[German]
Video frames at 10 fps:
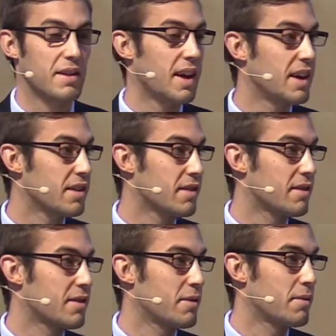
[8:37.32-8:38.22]

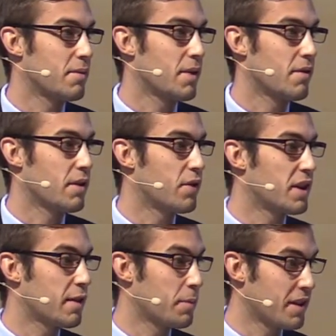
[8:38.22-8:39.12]
Angst. Was wird
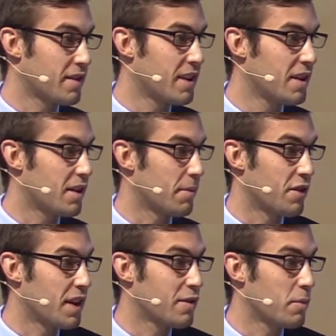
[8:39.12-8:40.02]
jetzt passieren? Haben
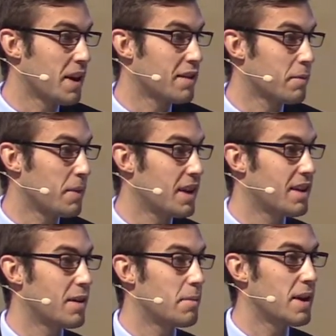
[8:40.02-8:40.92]
vielleicht zum ersten Mal in
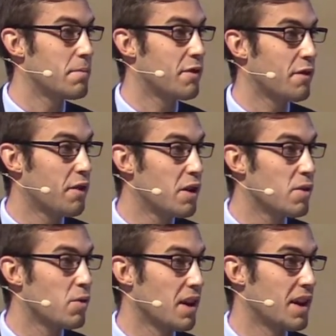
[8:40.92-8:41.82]
ihrem Leben
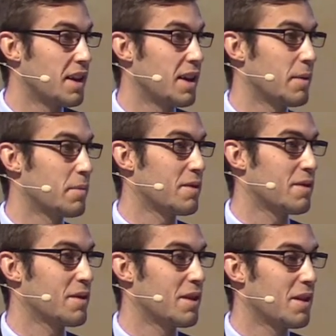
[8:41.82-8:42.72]
Verfolgung
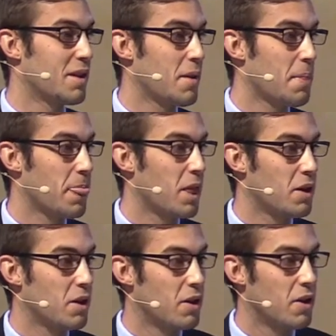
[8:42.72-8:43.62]
erlebt
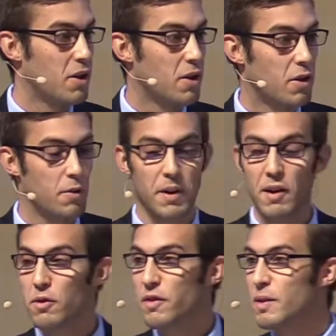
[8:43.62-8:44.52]
und
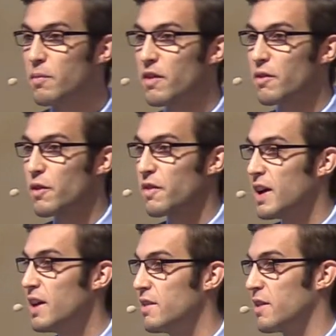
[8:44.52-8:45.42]
Paulus nimmt sie zur
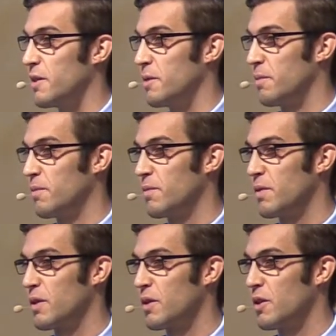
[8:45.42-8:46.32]
Seite
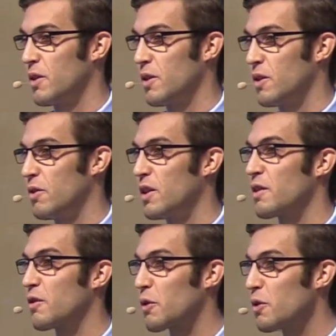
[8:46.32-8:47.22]
und er
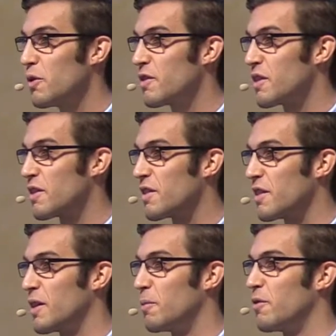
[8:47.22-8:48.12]
tröstet
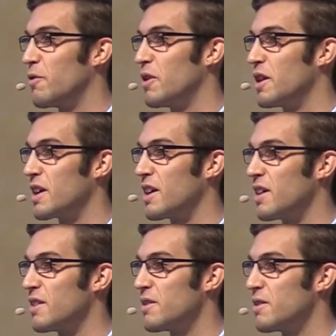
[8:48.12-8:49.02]
sie, bevor er
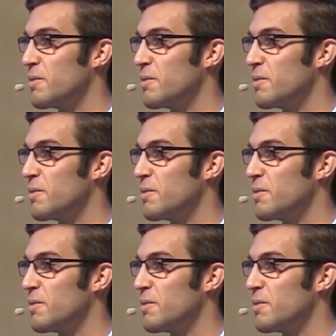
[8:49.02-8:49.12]
geht.